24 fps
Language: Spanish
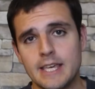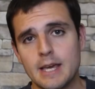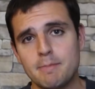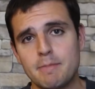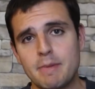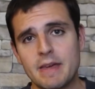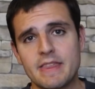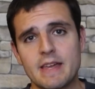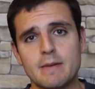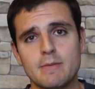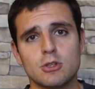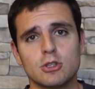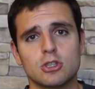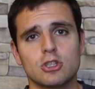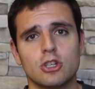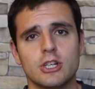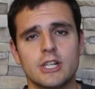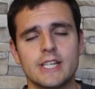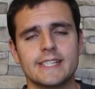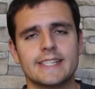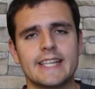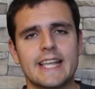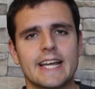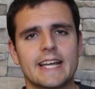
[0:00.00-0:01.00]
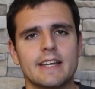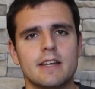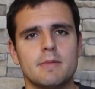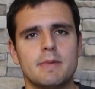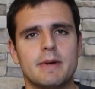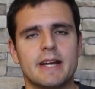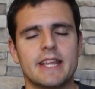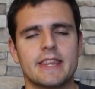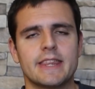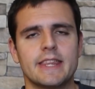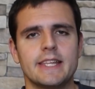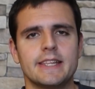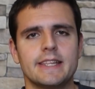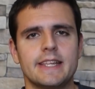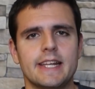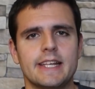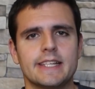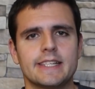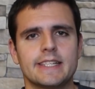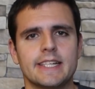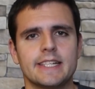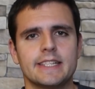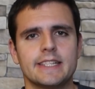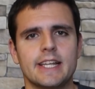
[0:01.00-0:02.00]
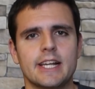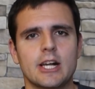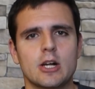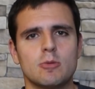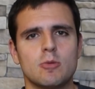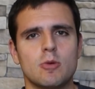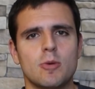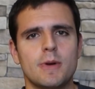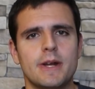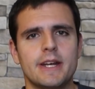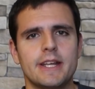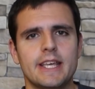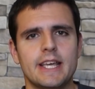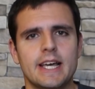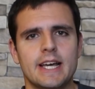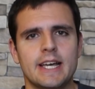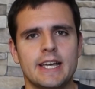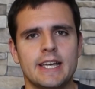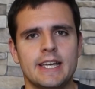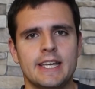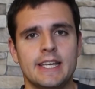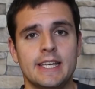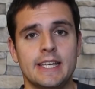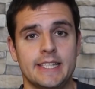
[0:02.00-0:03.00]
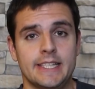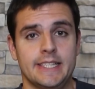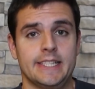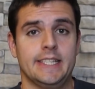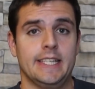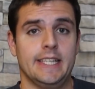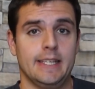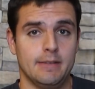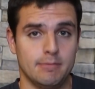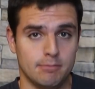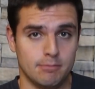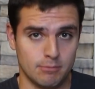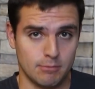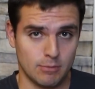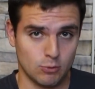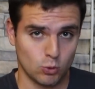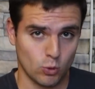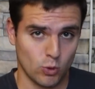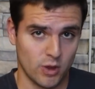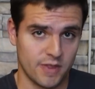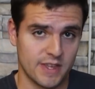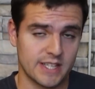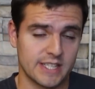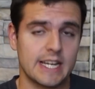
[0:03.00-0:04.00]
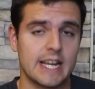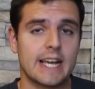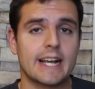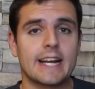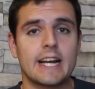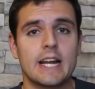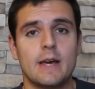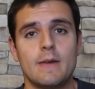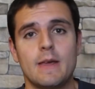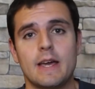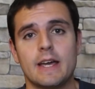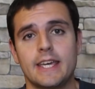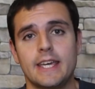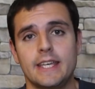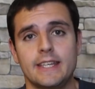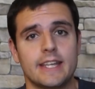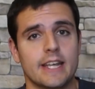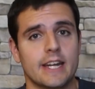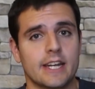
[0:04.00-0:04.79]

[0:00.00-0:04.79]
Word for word: Y empezamos con esta que me parece interesante, cómo vería eh, si Tú dices la clave de aquí,